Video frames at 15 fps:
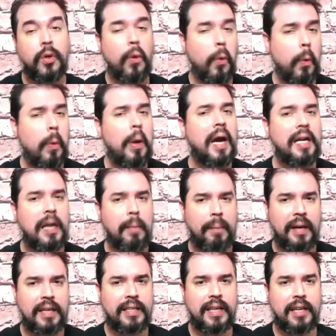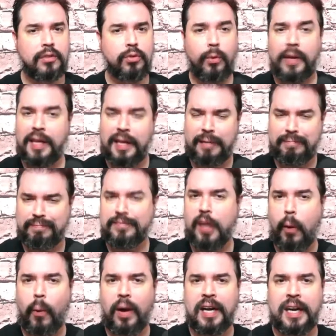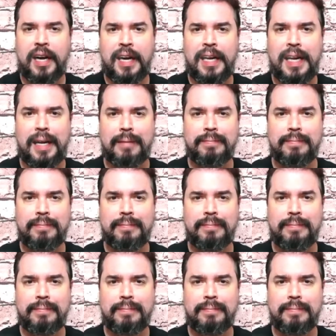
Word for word: un canal para llenar tu vida de buena energía.